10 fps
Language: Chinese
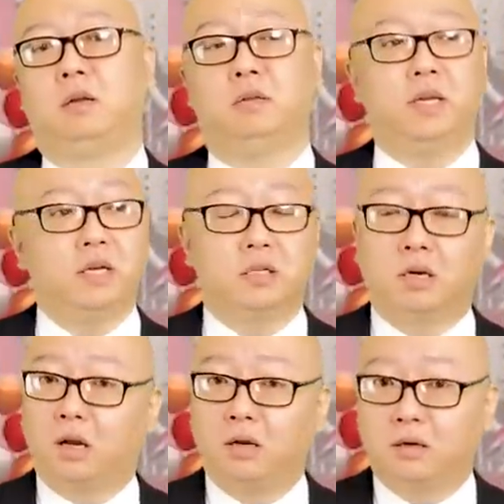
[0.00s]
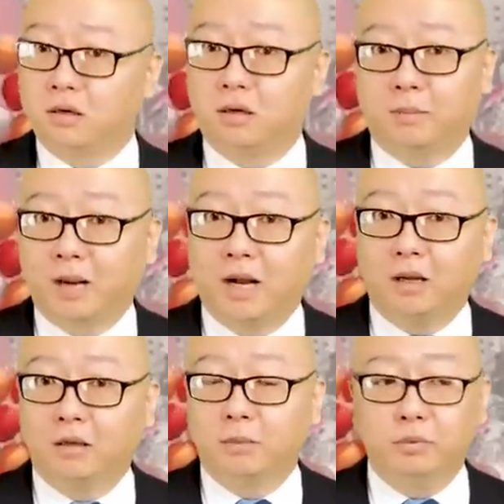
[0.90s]
那个是很可怕
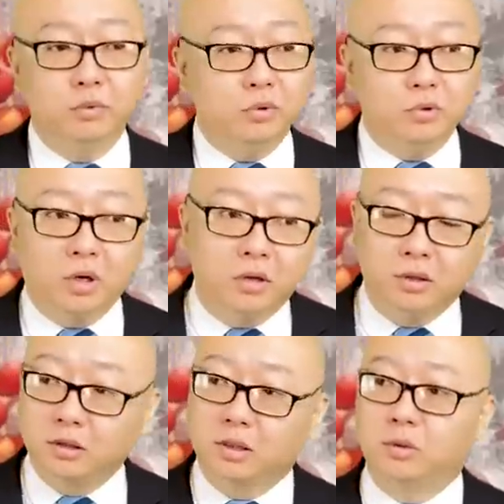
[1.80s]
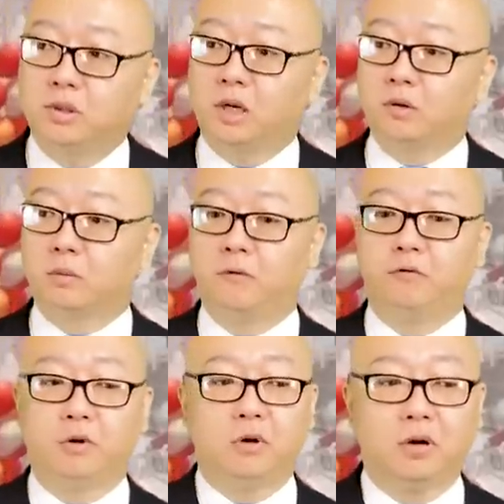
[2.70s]
的。不需要你再去叫什么
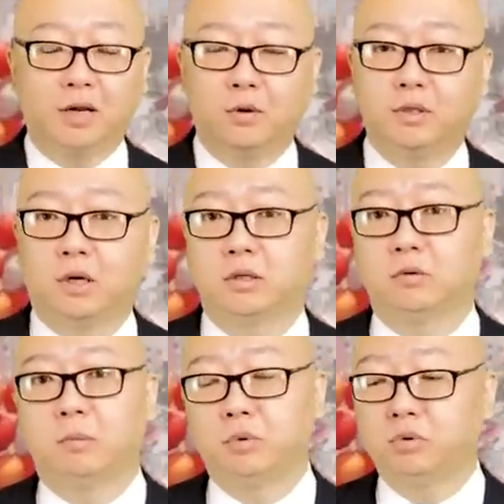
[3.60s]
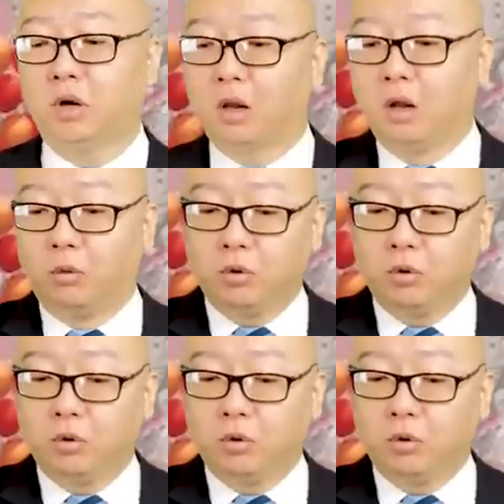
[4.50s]
负责人来给我介绍情况，不需要。